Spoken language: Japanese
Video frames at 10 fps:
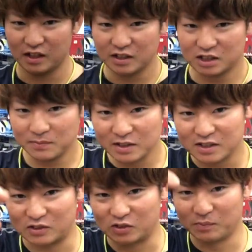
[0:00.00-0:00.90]
閉まって
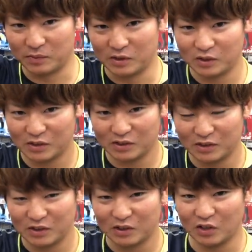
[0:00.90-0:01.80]
たんですよ全部、
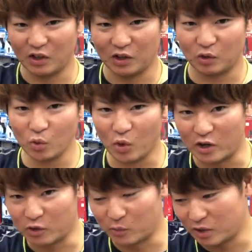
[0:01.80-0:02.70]
でどこ入
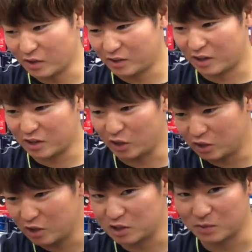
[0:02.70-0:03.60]
るのみたいな鍵開い
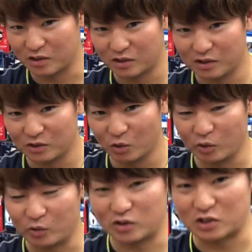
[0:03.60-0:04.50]
てねえしみたいな、どこ
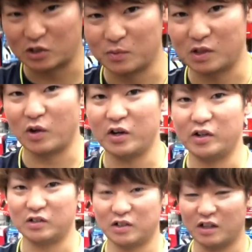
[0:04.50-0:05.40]
で受付するみたいな分かんな
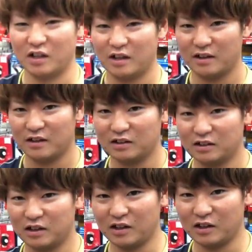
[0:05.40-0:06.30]
くて
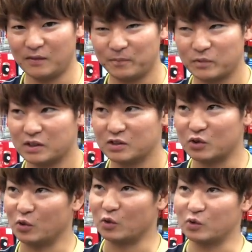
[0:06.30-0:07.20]
でちょっ
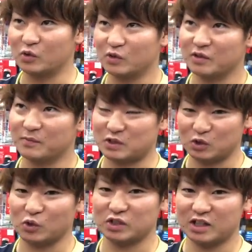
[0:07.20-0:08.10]
と集
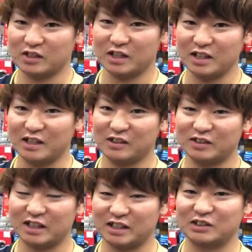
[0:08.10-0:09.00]
合時間ぐらいに2
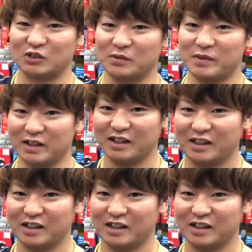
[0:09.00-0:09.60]
人来たんですよ車で